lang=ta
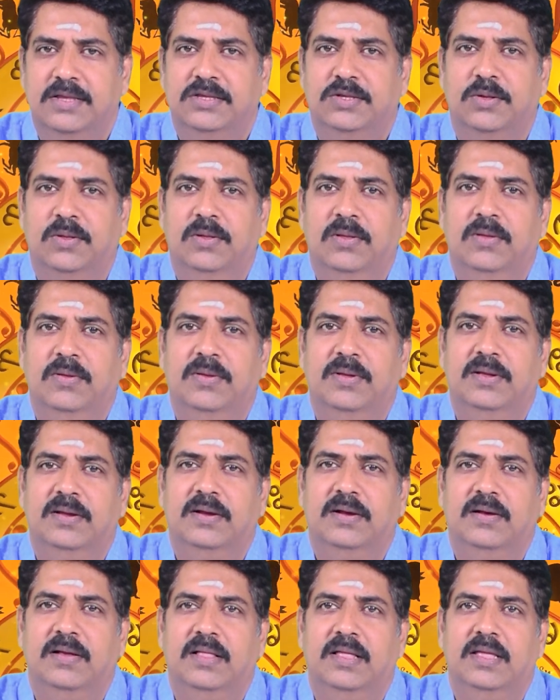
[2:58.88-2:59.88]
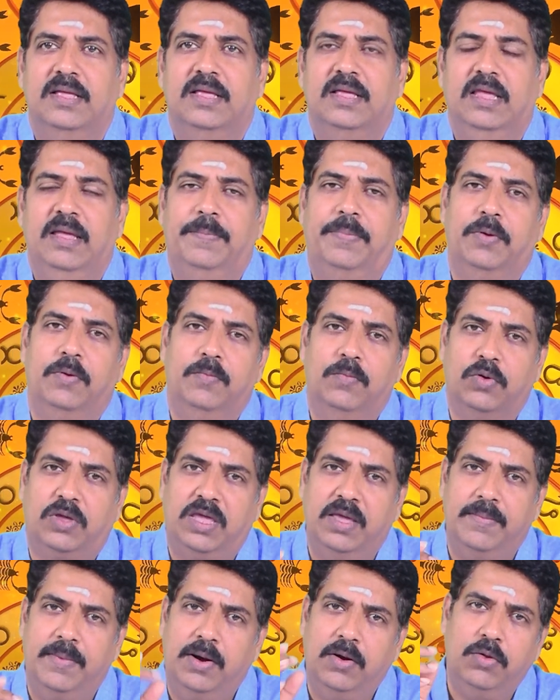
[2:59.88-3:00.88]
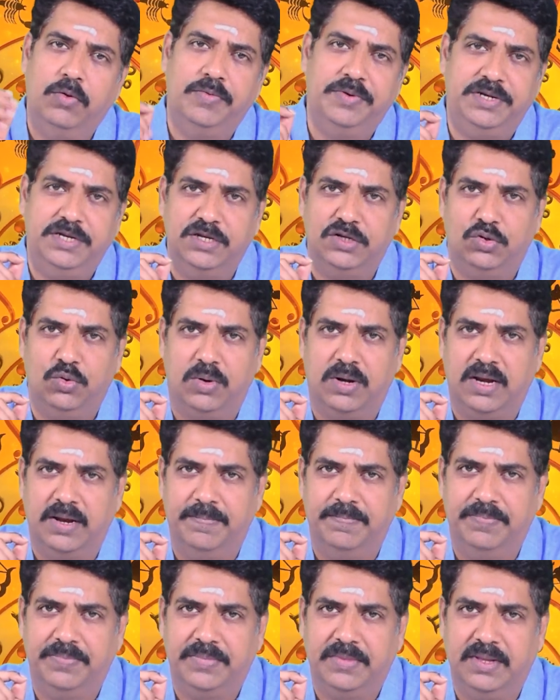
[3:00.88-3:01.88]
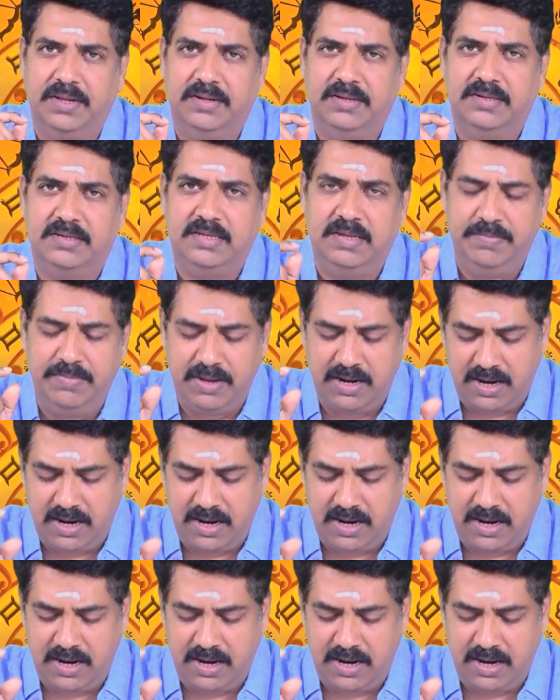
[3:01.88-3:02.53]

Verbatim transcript: ஸோ இப்போ முக்கியமான ஒரு விஷயம் சொல்கிறேன் சிம்ம